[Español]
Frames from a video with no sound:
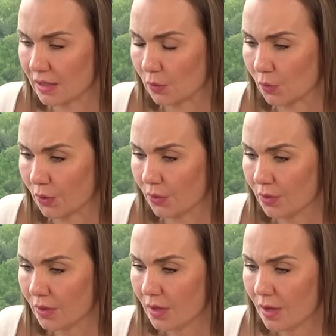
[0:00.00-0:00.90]
al
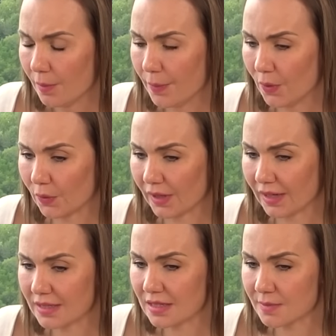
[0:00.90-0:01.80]
núcleo, pero
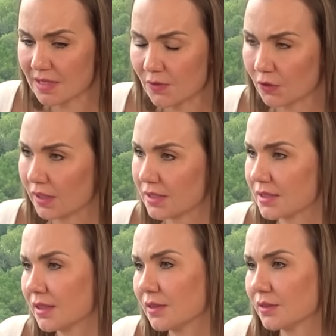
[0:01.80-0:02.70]
regresas más
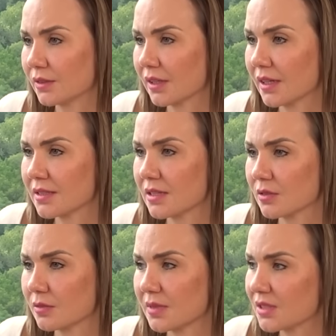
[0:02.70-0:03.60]
fortalecido, regresas
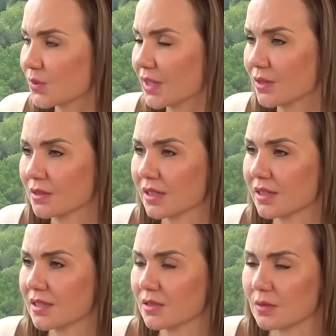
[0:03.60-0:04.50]
con más sueños,
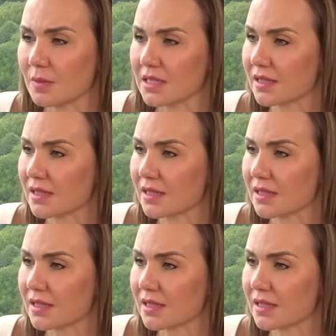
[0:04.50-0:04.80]
regresas con más